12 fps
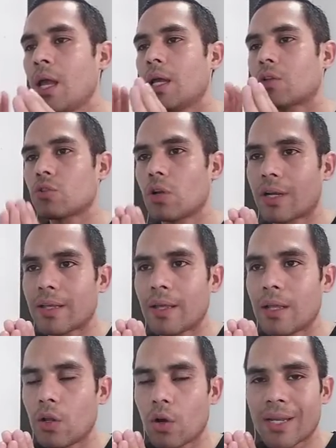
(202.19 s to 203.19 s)
Entonces lo
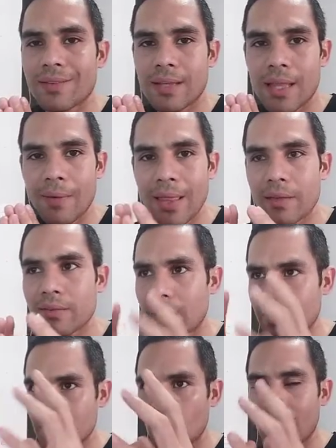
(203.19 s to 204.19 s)
que, lo que se debe
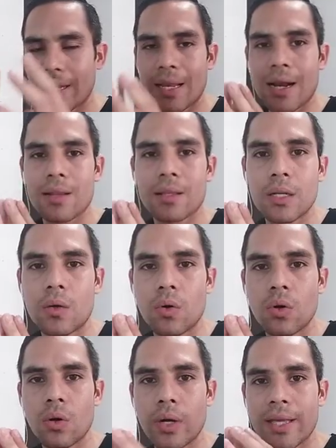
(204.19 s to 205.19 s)
hacer, según aquí el
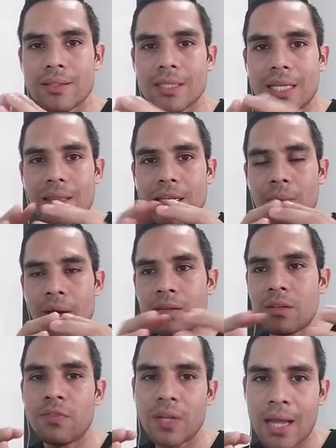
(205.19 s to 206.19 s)
artículo, es
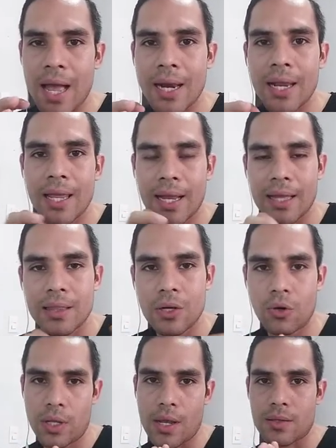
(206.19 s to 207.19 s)
diversificar en
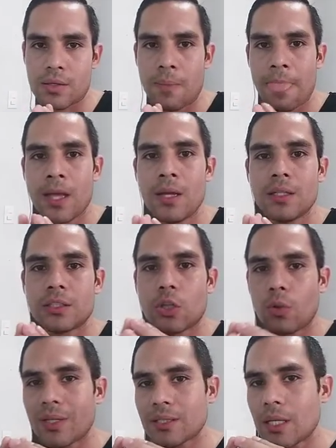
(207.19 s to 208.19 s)
categorías. Si
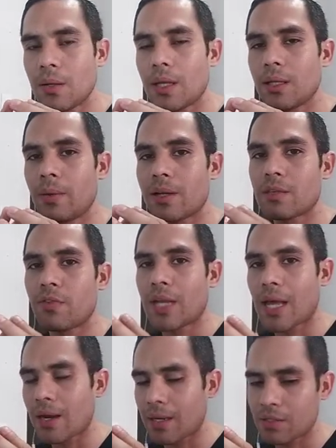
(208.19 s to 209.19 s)
tú vas a
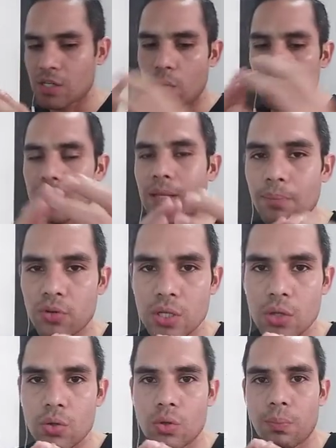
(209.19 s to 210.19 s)
diversificar
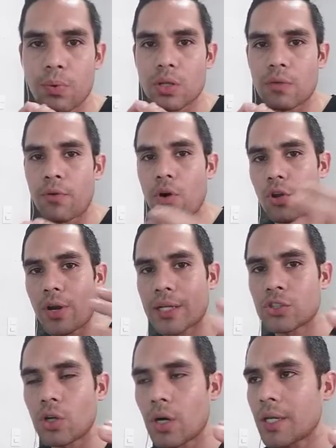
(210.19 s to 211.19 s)
50% de tu portafolio en
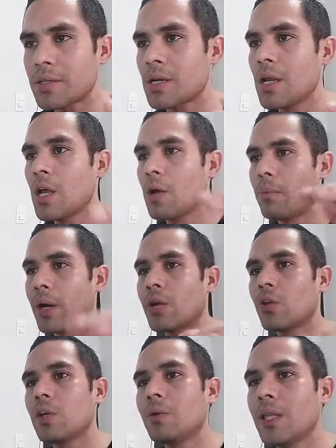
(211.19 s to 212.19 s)
acciones,
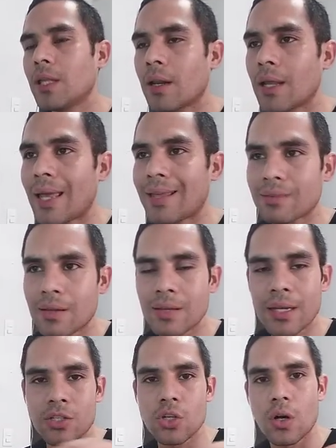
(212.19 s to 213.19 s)
bueno, dividir esas
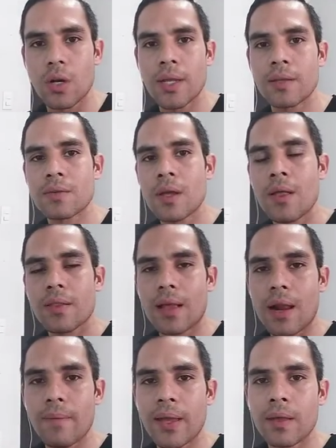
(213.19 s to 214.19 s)
acciones
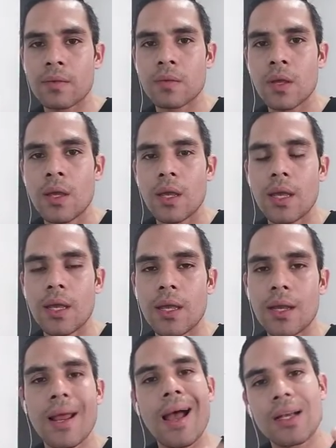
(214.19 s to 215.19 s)
tal vez
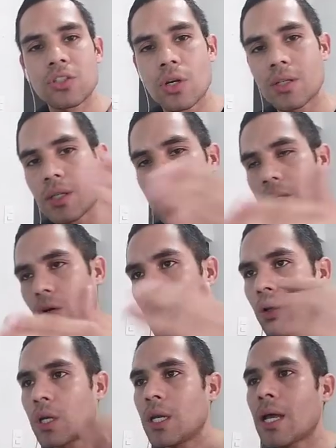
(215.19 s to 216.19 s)
en acciones de
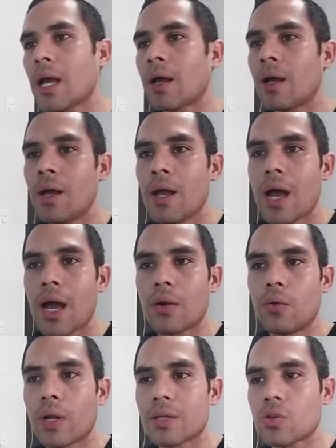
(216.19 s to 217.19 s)
tecnología,
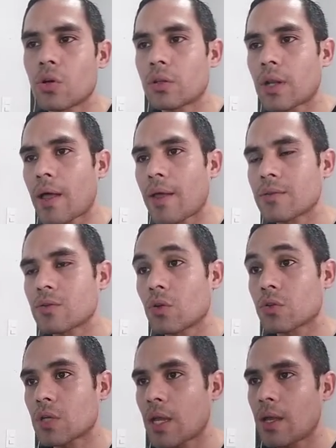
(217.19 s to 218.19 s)
algunas otras,
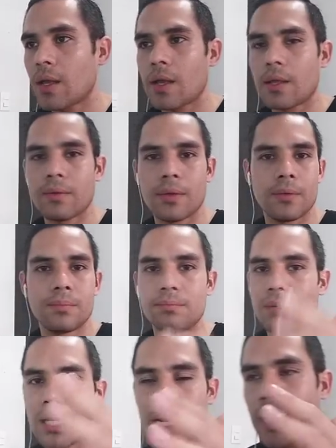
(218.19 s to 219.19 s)
no sé,
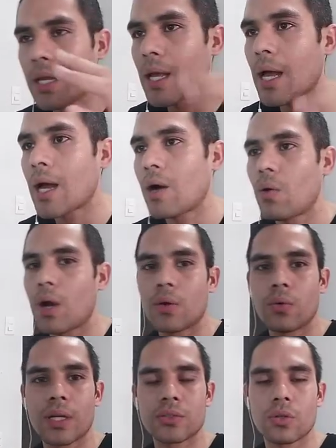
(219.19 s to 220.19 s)
minería o
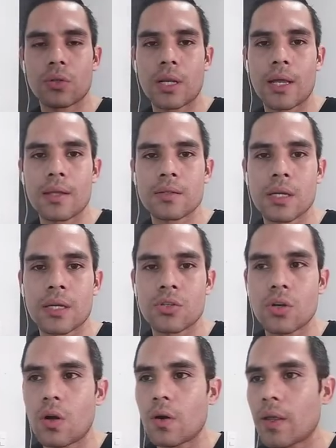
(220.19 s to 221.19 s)
algunas otras
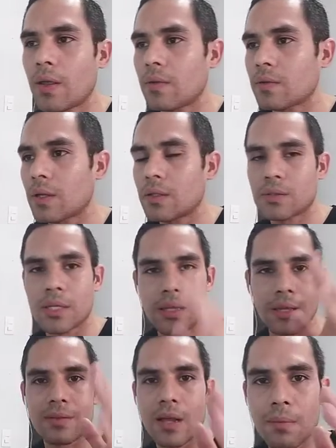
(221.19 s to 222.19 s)
acciones
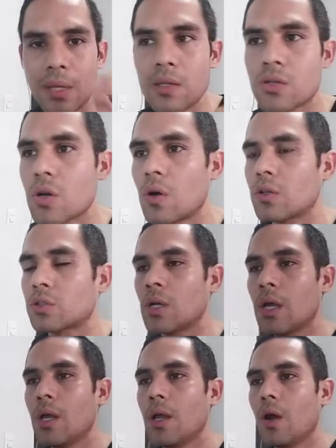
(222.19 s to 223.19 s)
de servicios.
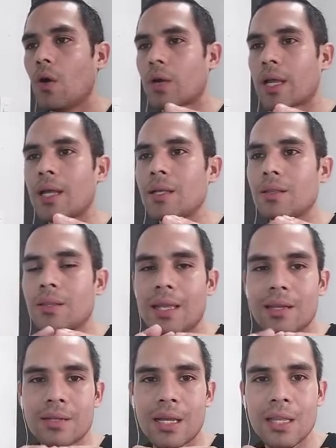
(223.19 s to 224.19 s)
¿Ok?
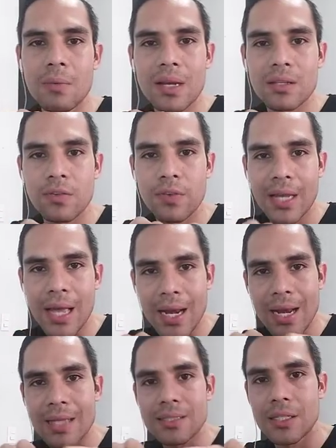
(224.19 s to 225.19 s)
Tienes que diversificar
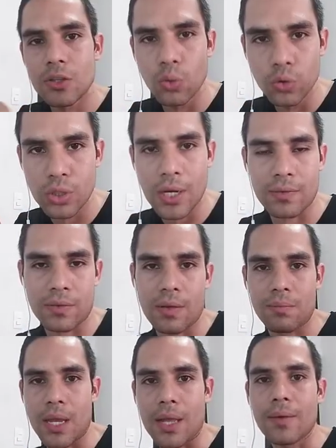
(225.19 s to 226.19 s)
en las industrias
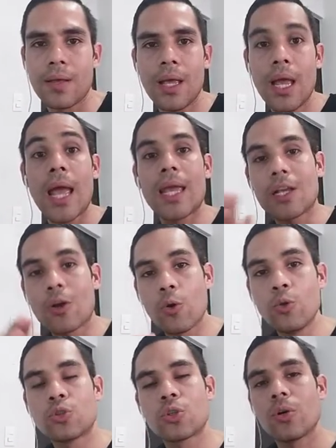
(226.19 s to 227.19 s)
también. E
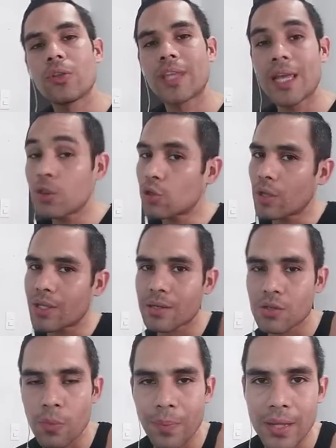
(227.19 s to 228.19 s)
incluso dentro de
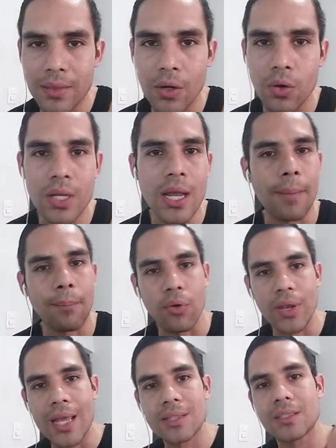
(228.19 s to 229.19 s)
esa subcategoría
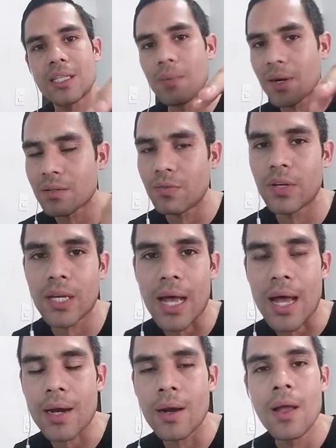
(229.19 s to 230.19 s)
podrías
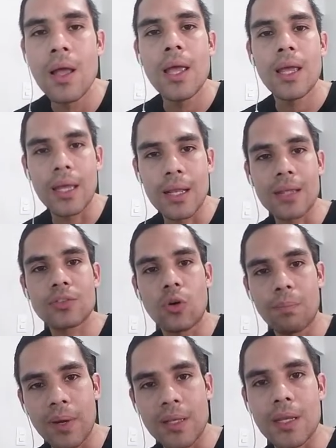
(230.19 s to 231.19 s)
diversificar en las
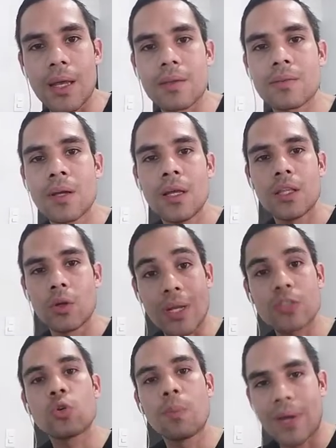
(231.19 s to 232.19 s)
compañías de
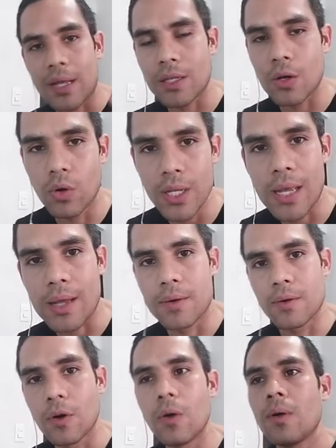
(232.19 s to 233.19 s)
una subcategoría,
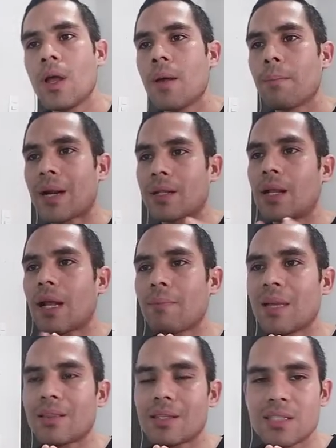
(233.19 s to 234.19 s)
¿no?
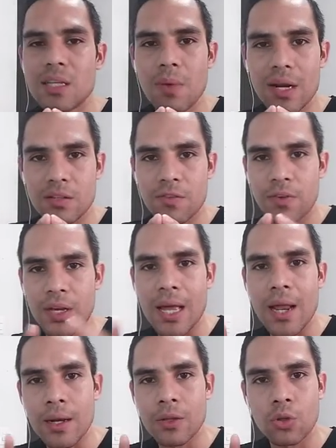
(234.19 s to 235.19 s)
Prácticamente es
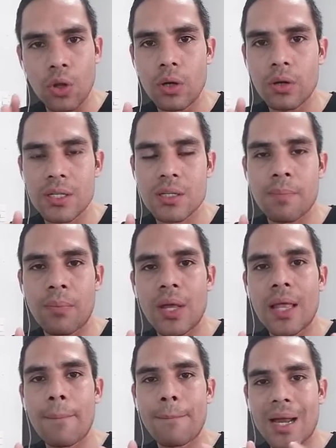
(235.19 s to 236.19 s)
diversificar todo lo que se
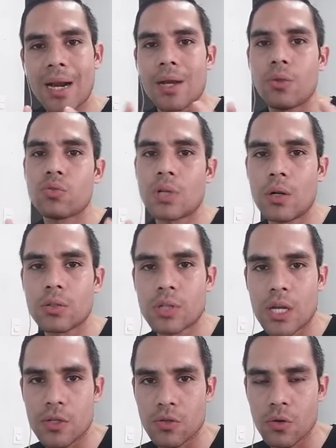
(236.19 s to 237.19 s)
pueda para reducir los
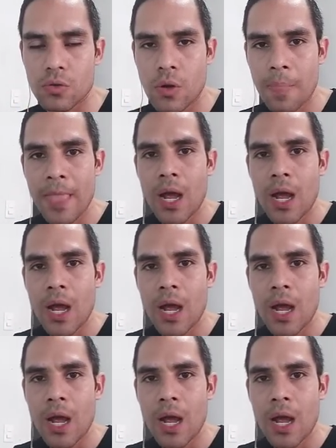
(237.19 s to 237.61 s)
riesgos.